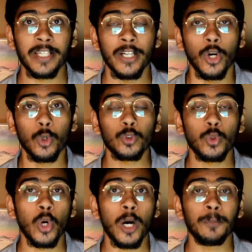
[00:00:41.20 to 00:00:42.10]
हैं
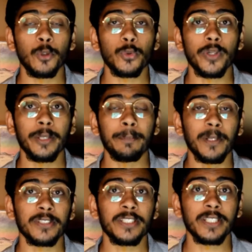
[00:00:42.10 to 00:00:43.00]
उसको अप टू ट्वेंटी
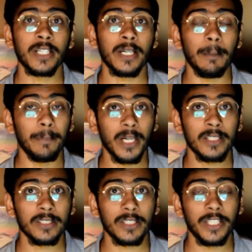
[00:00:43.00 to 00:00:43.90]
परसेंट तक
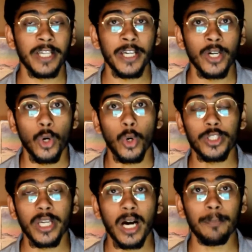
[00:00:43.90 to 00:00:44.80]
बढ़ा सकती है और
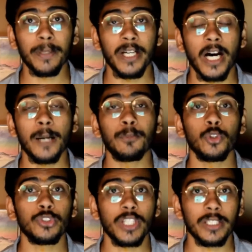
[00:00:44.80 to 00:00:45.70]
यहाँ पे
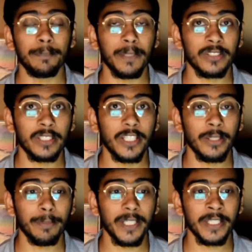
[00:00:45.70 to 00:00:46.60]
आपको ज्यादा पैसे
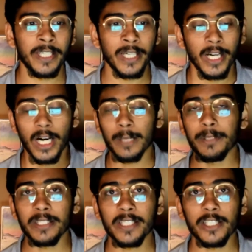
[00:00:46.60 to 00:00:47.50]
देने पड़ेंगे अब
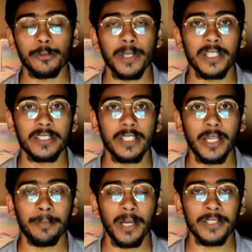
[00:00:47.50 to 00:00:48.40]
देखते हैं किस प्रकार से
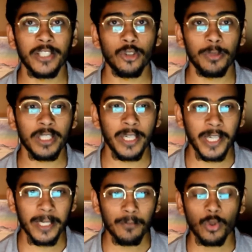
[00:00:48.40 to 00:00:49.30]
नए प्लान देखने मिलते
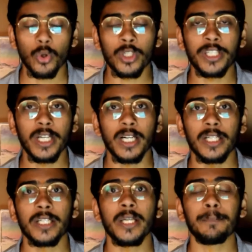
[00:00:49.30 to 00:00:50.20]
हैं और क्या
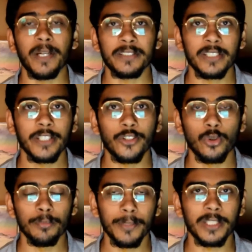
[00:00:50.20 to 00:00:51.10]
नई प्राइसिंग
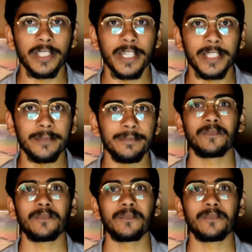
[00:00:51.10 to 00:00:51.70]
देखने मिलती है